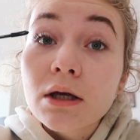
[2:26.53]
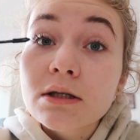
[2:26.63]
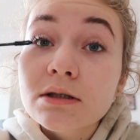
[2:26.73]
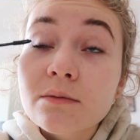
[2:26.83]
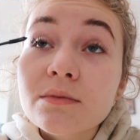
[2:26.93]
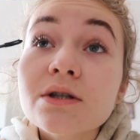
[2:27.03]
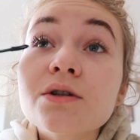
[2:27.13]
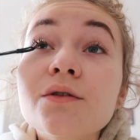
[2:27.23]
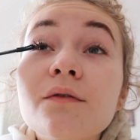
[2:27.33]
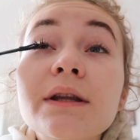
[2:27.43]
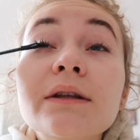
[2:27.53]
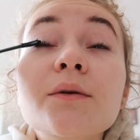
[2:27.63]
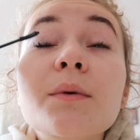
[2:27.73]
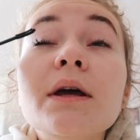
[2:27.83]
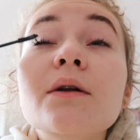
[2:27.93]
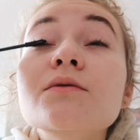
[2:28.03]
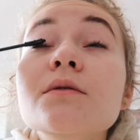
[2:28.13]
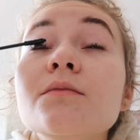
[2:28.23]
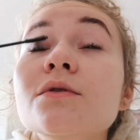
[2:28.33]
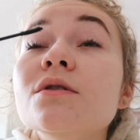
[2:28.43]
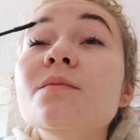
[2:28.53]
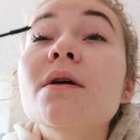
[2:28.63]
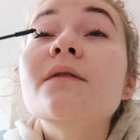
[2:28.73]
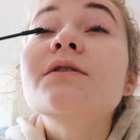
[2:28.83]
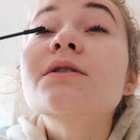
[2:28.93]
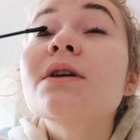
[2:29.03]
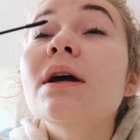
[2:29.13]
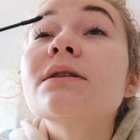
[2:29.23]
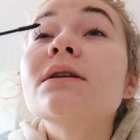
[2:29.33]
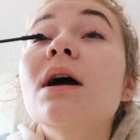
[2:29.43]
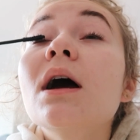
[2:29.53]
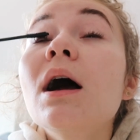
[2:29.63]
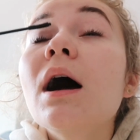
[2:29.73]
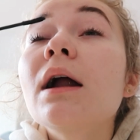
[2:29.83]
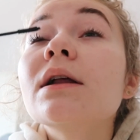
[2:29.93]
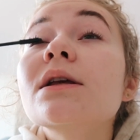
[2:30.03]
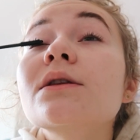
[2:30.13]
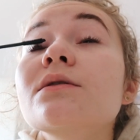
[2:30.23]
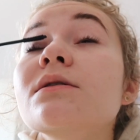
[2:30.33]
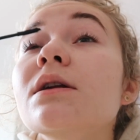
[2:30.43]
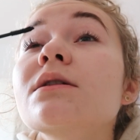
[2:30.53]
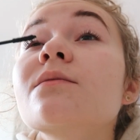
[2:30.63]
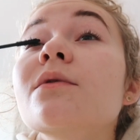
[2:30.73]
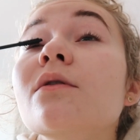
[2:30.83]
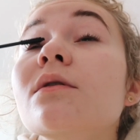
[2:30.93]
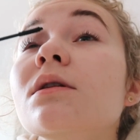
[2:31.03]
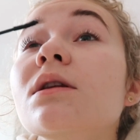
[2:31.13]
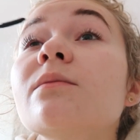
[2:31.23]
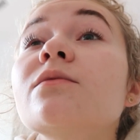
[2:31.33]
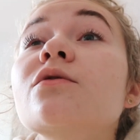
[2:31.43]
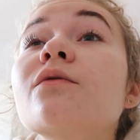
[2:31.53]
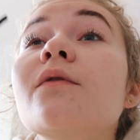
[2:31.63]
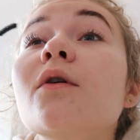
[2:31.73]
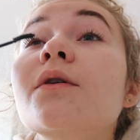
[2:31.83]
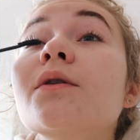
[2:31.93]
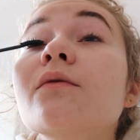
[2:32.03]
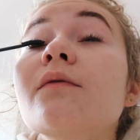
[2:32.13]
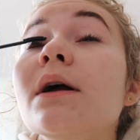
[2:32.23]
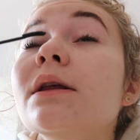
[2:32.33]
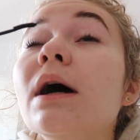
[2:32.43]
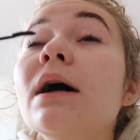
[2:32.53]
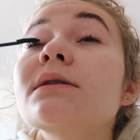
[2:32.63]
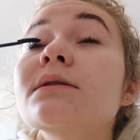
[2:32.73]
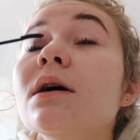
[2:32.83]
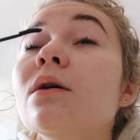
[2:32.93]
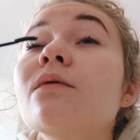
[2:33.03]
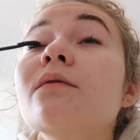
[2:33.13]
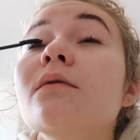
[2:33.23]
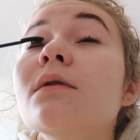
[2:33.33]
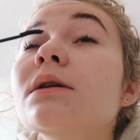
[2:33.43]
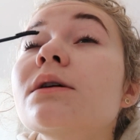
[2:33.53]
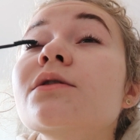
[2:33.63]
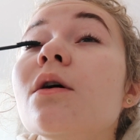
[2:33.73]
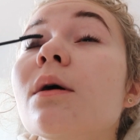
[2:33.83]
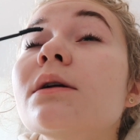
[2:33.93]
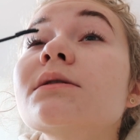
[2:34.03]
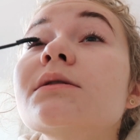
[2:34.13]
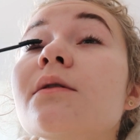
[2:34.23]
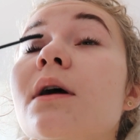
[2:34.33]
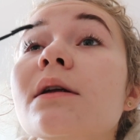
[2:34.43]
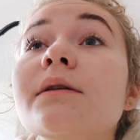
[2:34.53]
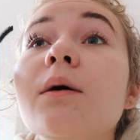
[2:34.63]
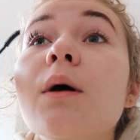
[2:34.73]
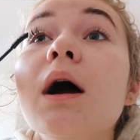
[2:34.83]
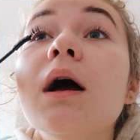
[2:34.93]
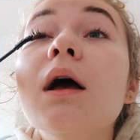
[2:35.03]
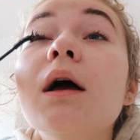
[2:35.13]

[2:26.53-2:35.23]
Jestem zażenowana, dobra, ja rozumiem, że to jest pierwszy dzień, ale nie dostaliśmy do tych Teamsów loginów ani haseł, w ogóle ta szkoła nic nie ogarnęła